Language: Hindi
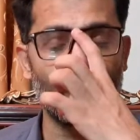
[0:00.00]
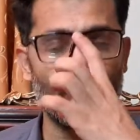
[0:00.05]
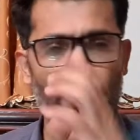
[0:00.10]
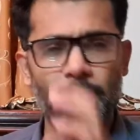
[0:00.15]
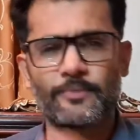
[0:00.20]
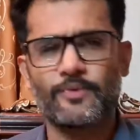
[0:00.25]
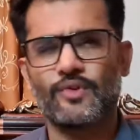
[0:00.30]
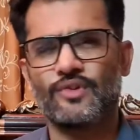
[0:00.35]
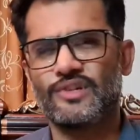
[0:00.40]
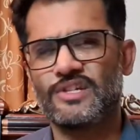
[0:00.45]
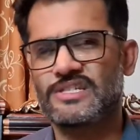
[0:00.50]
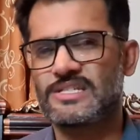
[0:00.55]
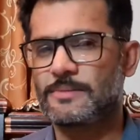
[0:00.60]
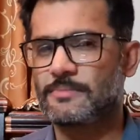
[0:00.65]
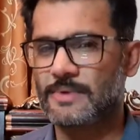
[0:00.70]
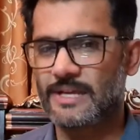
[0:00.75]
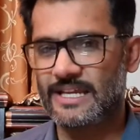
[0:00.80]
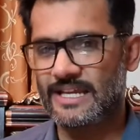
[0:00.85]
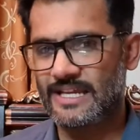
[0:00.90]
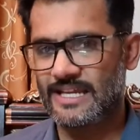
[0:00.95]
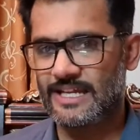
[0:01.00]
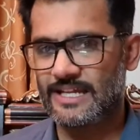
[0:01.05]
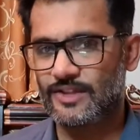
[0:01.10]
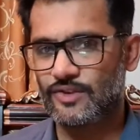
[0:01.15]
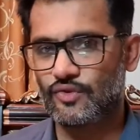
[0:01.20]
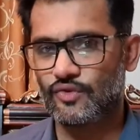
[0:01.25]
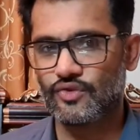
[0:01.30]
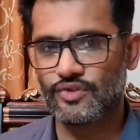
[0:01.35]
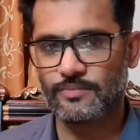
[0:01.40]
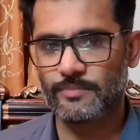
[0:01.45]
वो आपको डिस्टर्ब करेगी
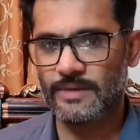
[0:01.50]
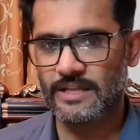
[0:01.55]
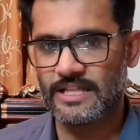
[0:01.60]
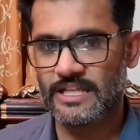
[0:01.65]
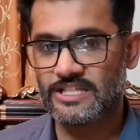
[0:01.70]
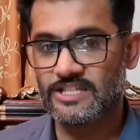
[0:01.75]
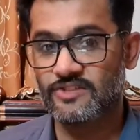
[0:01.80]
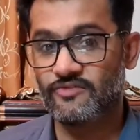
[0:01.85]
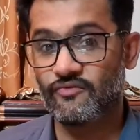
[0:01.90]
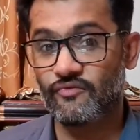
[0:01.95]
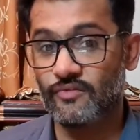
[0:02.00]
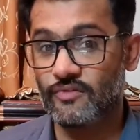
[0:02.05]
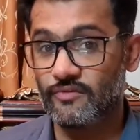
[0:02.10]
तो उसमें दिस